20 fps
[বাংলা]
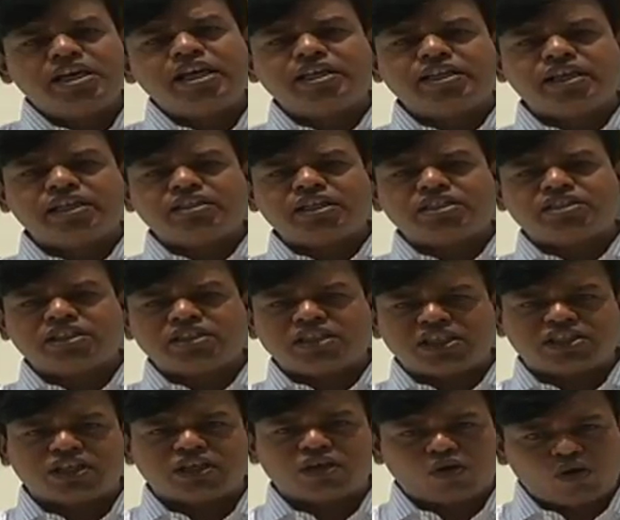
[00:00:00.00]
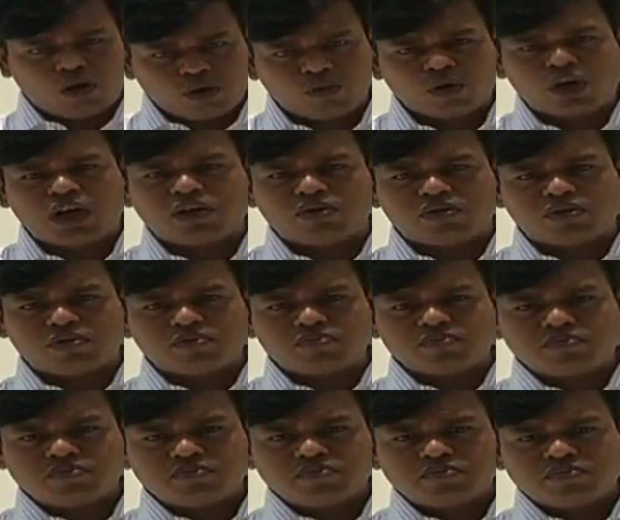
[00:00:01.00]
এগিয়ে যাচ্ছে দেশের কর্মকাণ্ড
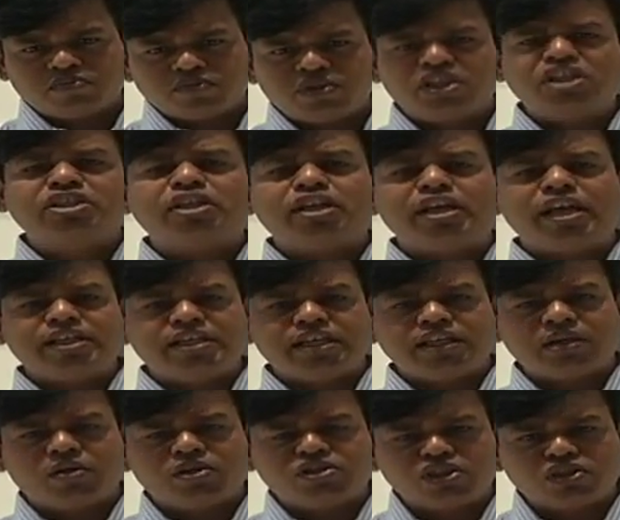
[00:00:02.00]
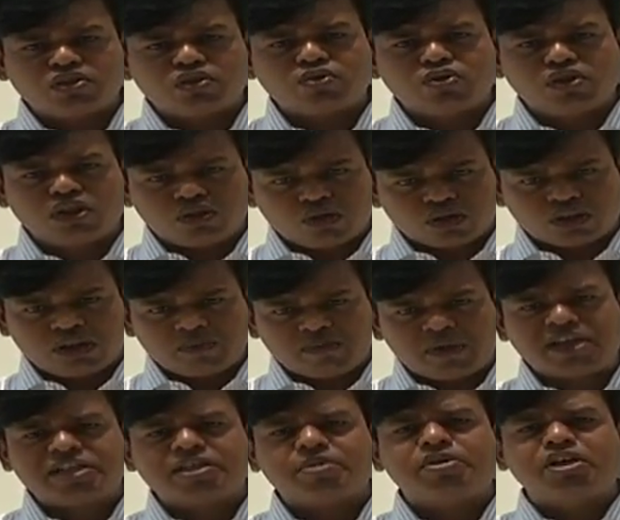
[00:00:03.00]
দেশের এগিয়ে যাওয়ার চিত্র তুলে ধরতে
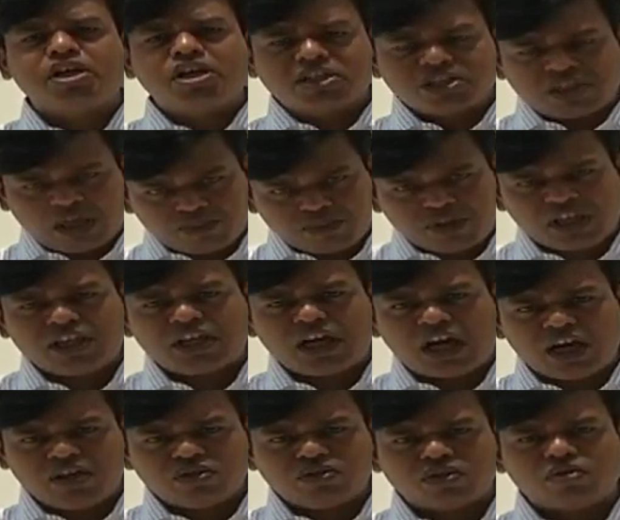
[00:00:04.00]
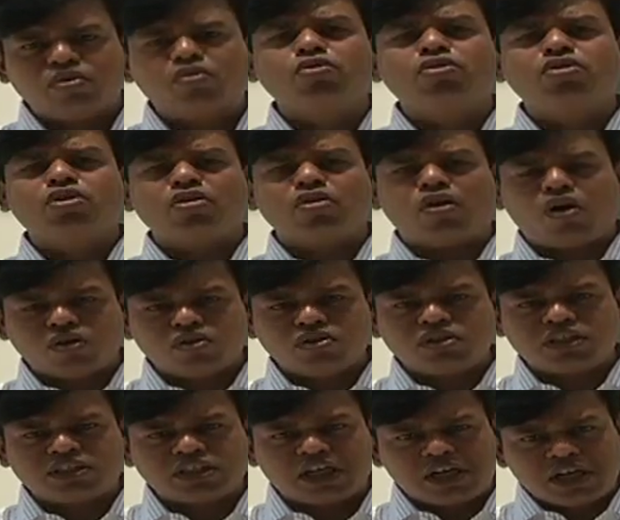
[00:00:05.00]
মাই সাপ্তাহিক আয়োজন উন্নয়ন
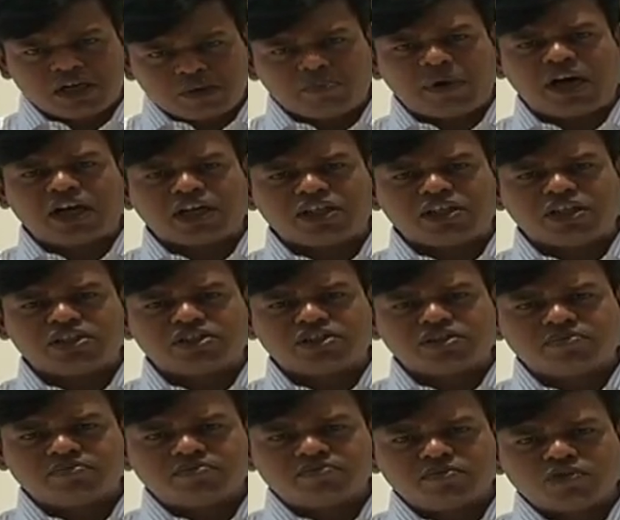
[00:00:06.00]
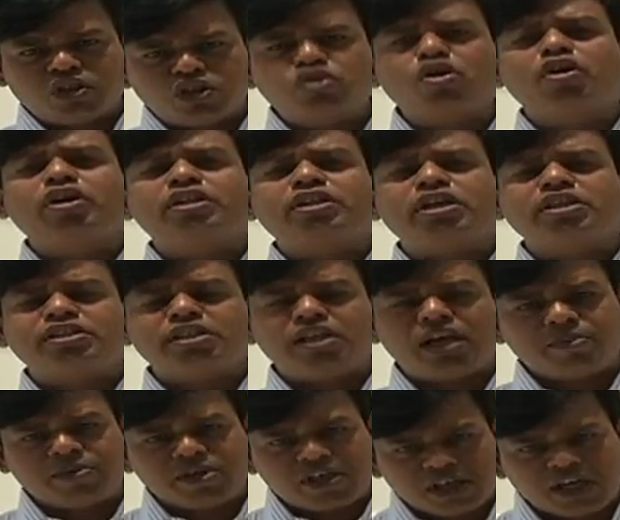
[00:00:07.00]
অগ্রযাত্রায় বাংলাদেশ সঙ্গে থাকছি
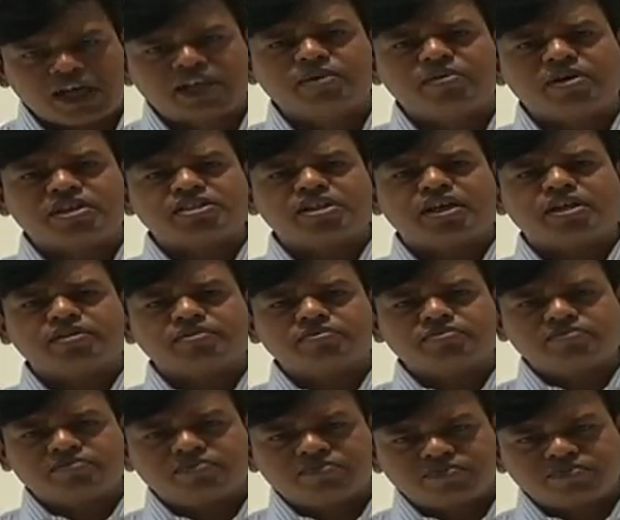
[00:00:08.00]
আমি রাকিব হাসান